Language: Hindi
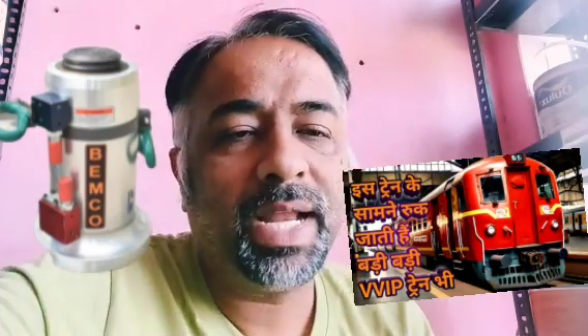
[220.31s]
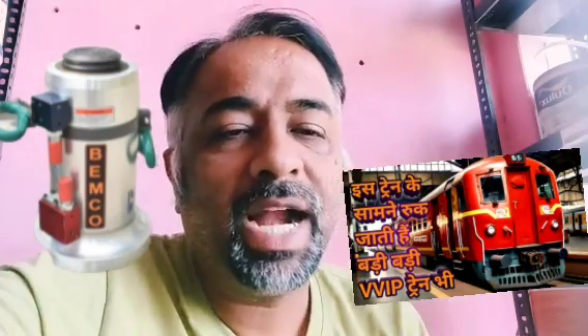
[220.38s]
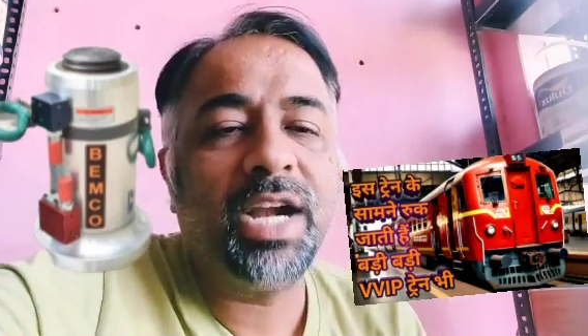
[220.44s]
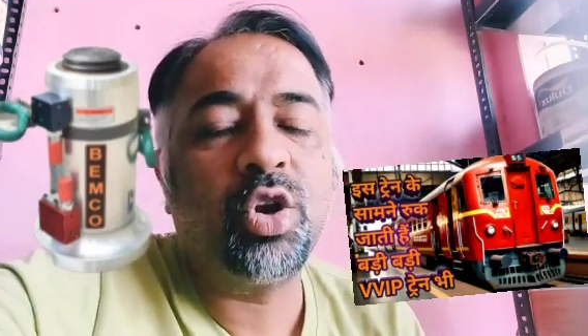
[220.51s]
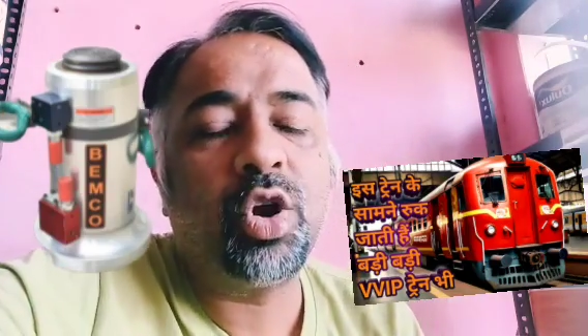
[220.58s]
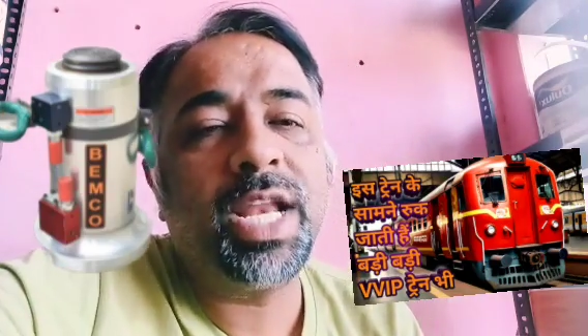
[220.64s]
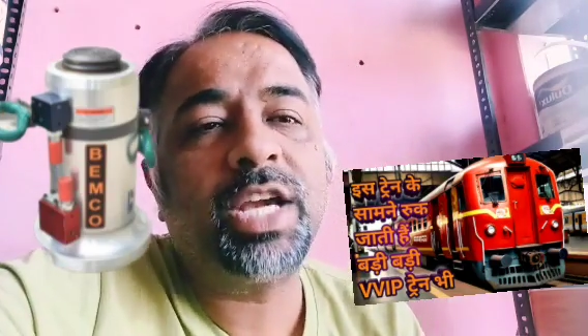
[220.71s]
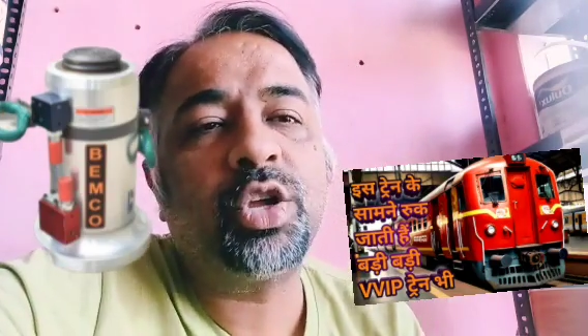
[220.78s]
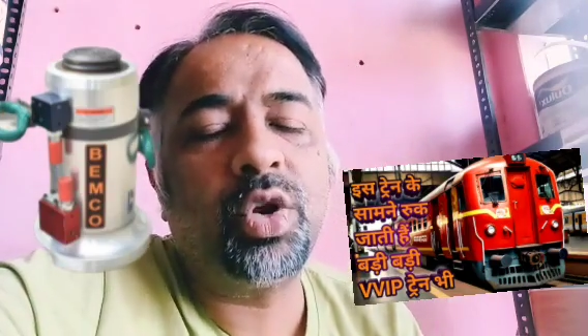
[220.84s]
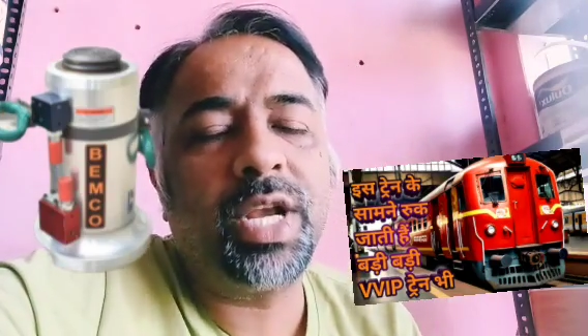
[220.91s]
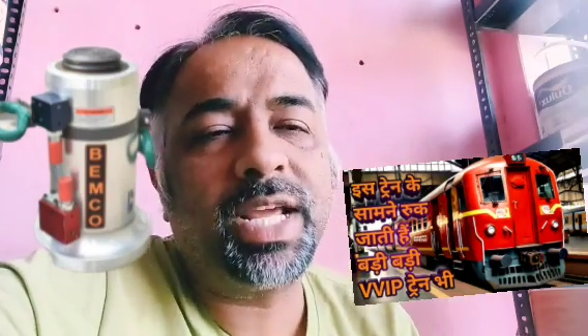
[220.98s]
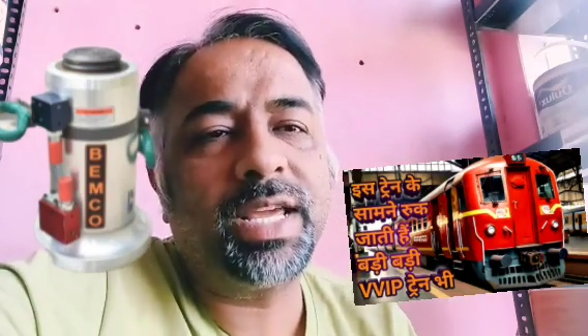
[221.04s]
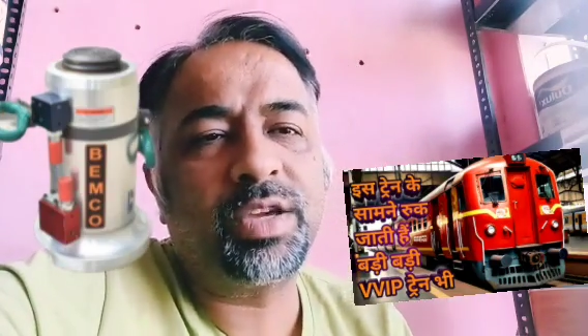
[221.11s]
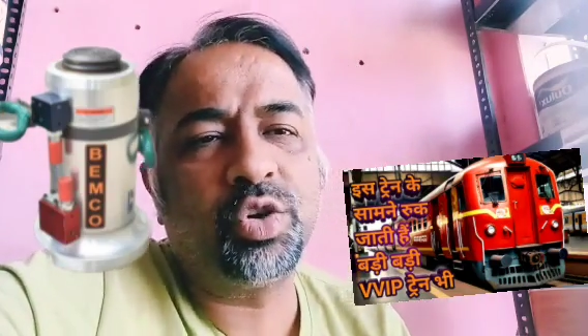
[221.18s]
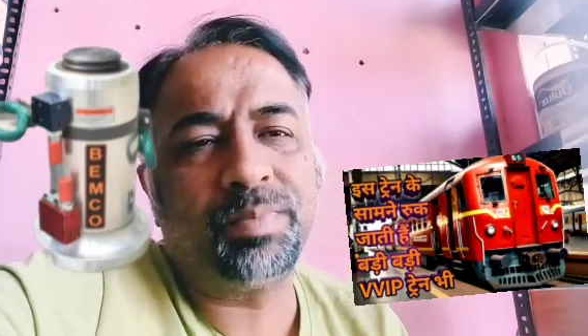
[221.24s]
हाइड्रोलिक
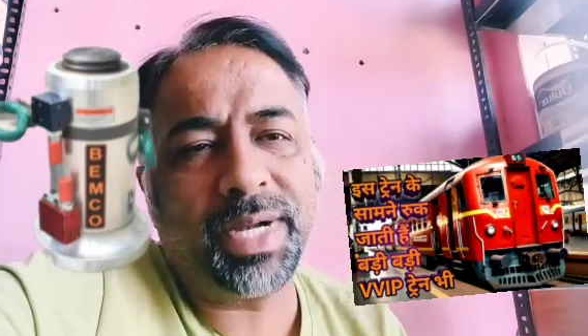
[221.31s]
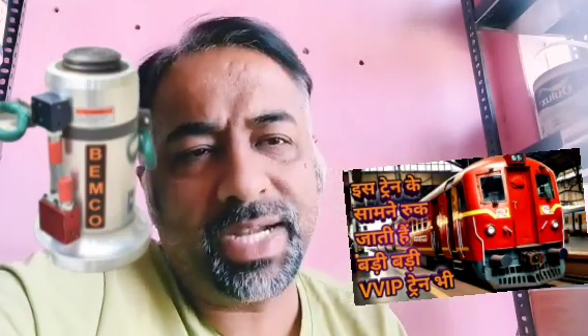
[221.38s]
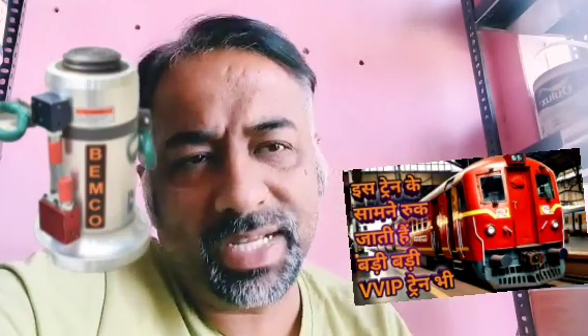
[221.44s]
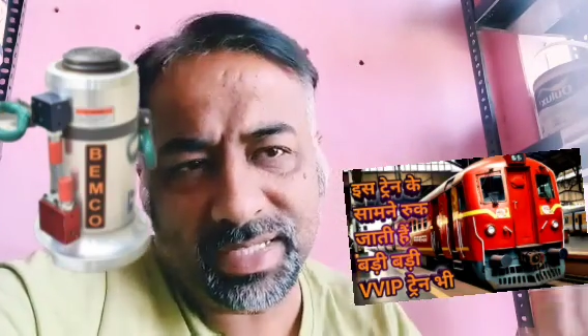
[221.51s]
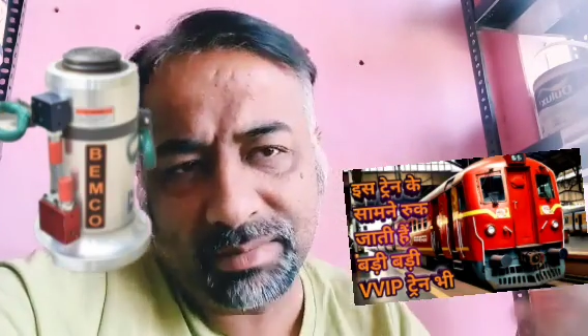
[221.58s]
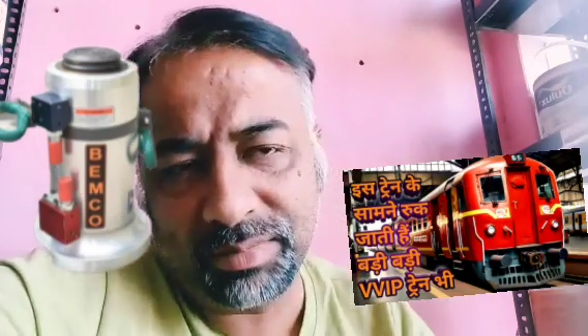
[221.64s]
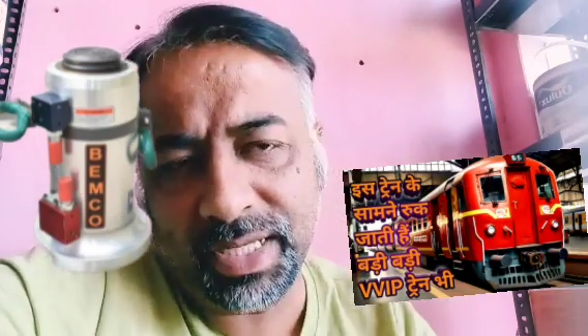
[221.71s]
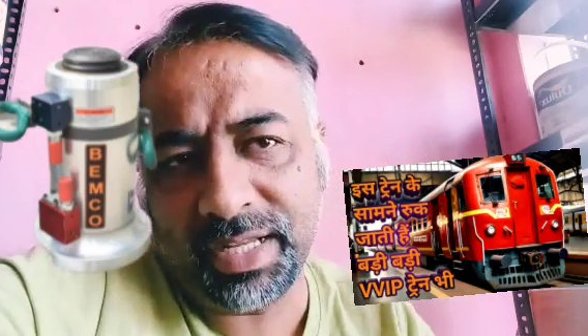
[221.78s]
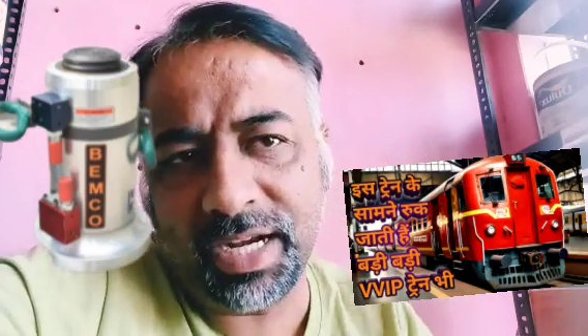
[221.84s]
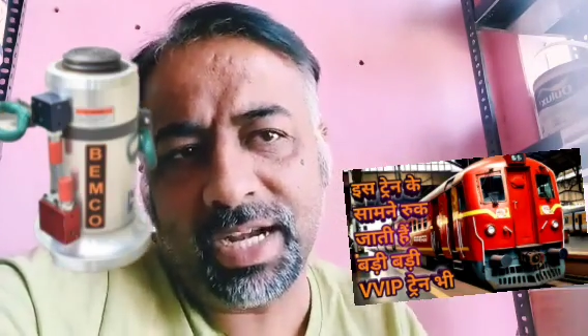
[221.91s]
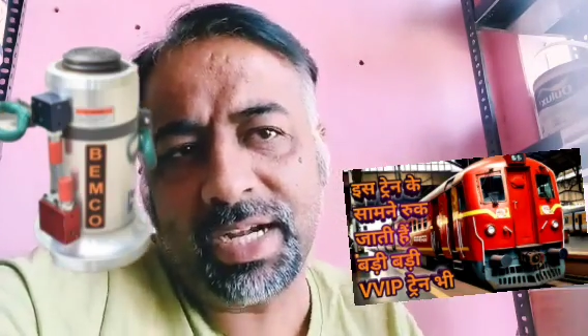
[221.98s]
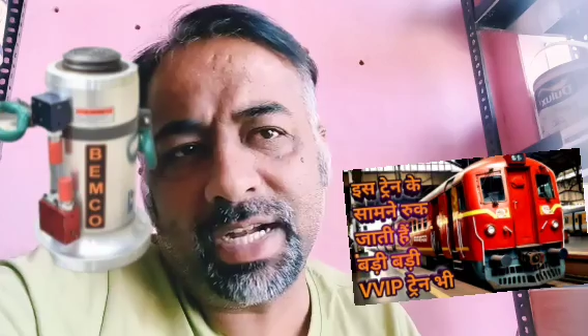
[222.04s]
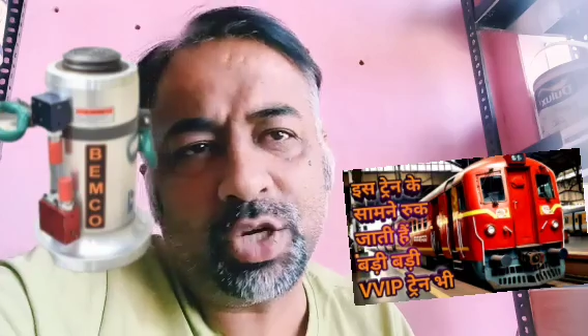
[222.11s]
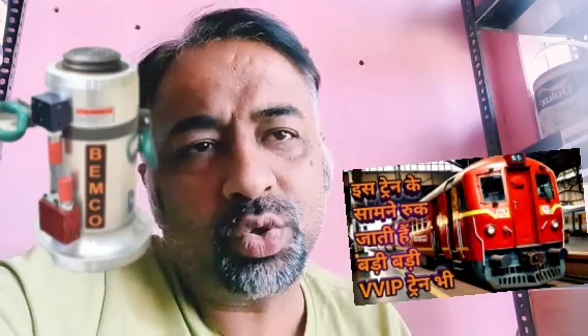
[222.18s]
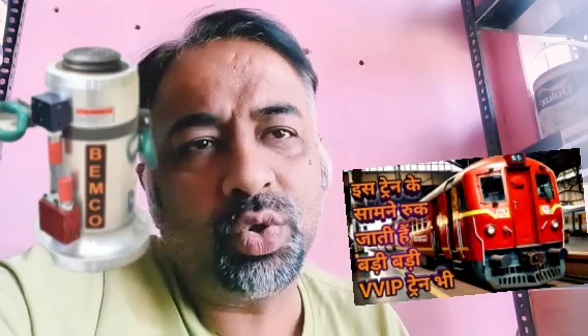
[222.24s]
रोलिंग इक्विपमेंट ये समथिंग
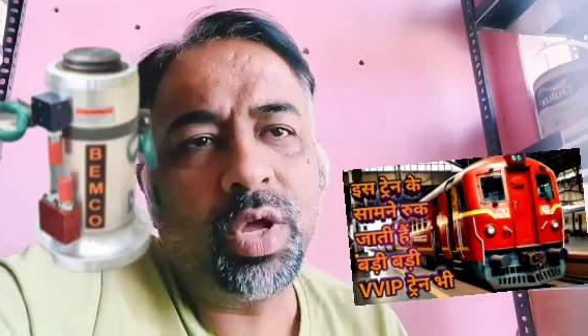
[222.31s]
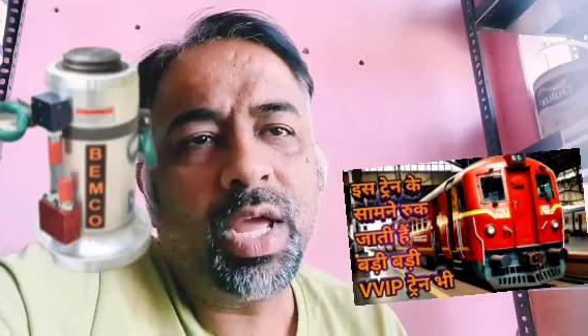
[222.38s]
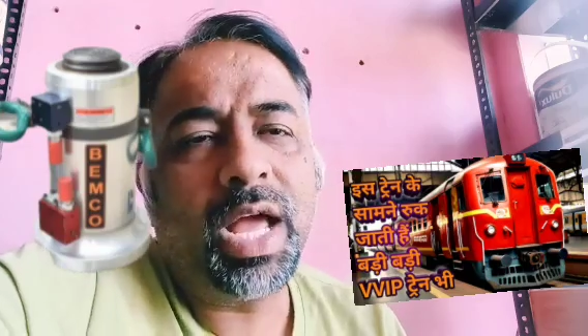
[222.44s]
रिलेटेड टू